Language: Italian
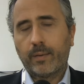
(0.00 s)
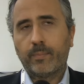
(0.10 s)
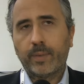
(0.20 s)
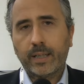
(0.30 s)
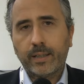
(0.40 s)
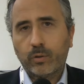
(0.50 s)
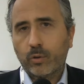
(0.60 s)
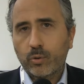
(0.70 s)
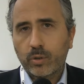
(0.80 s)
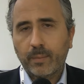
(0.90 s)
appena
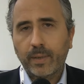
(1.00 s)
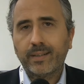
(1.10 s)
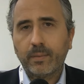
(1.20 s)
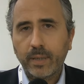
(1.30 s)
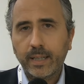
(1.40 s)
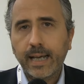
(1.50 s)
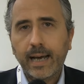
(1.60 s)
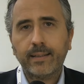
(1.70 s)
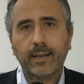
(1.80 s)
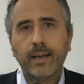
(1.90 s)
detto giustamente i big
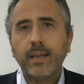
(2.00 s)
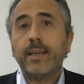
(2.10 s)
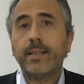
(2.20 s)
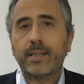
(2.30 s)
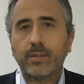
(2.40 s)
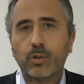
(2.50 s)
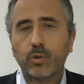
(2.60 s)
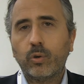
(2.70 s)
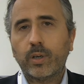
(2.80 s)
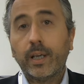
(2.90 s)
data, i
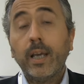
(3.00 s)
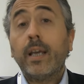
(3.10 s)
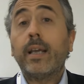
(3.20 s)
sensori,